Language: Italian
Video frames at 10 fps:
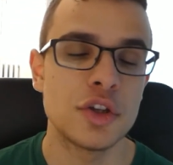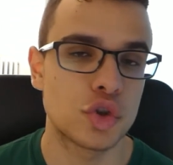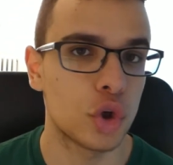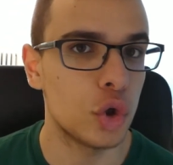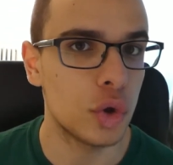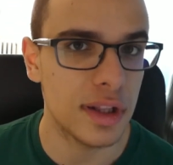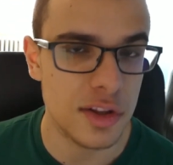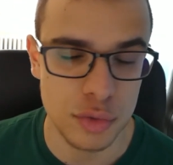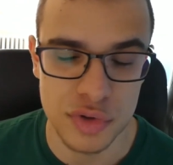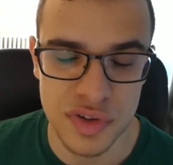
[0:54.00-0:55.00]
solo ed
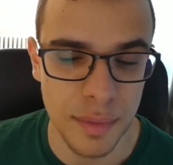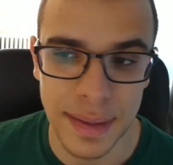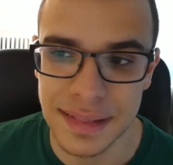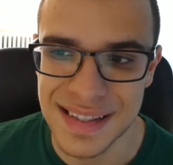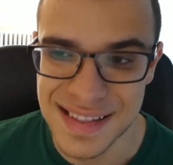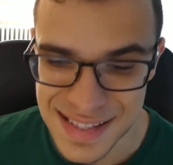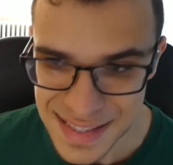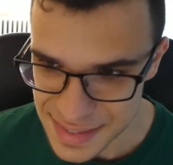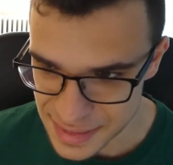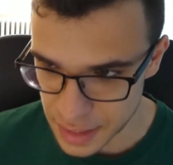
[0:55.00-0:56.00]
esclusivamente
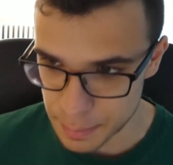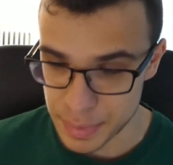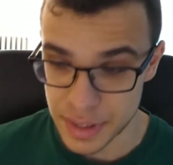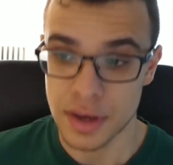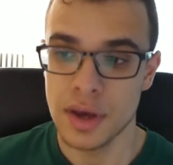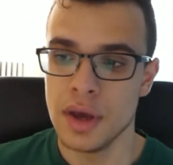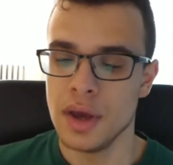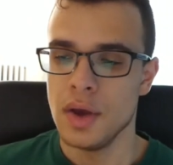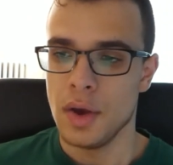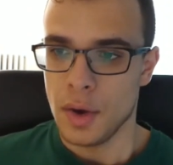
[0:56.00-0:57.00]
di serie B
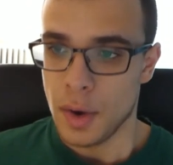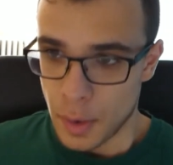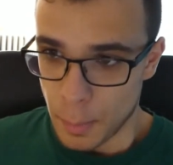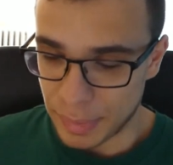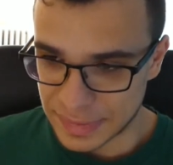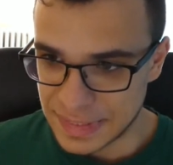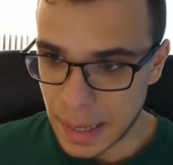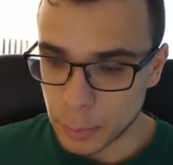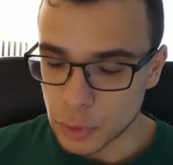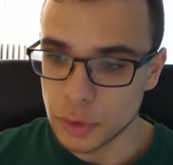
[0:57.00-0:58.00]

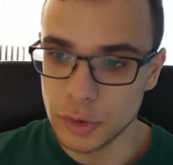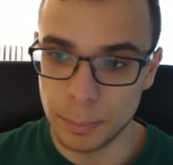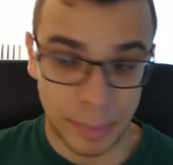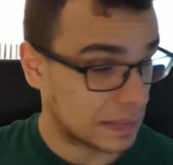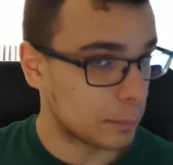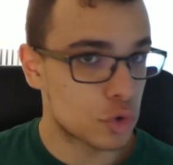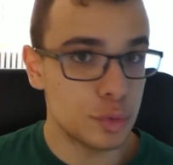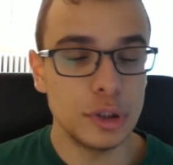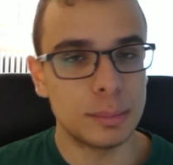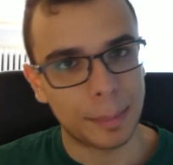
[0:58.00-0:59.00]
Partiamo, partiamo
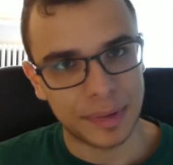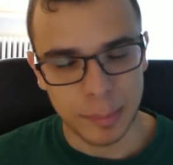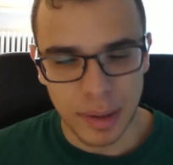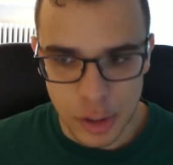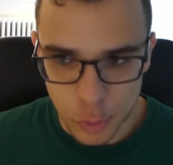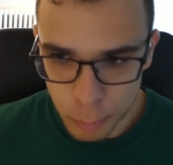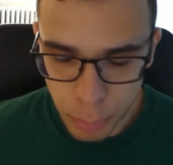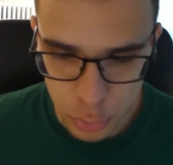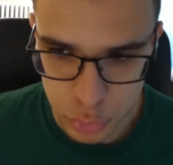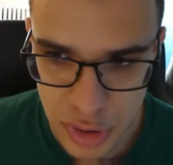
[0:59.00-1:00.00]
subito, ma partiamo anche col
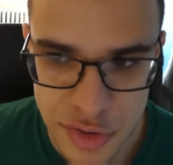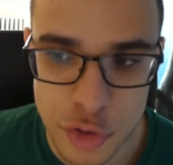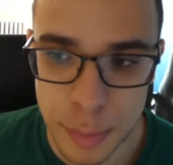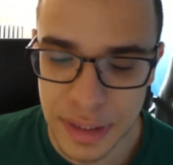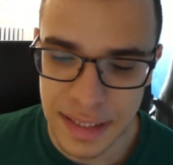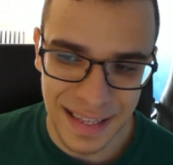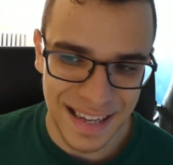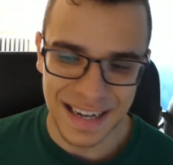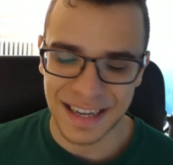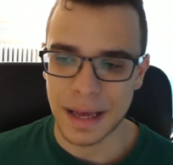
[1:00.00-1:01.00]
botto, nel senso perché la
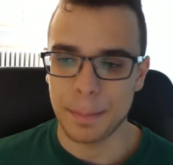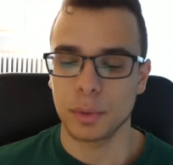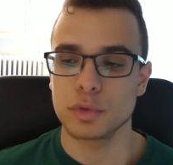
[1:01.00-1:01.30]
gara che apre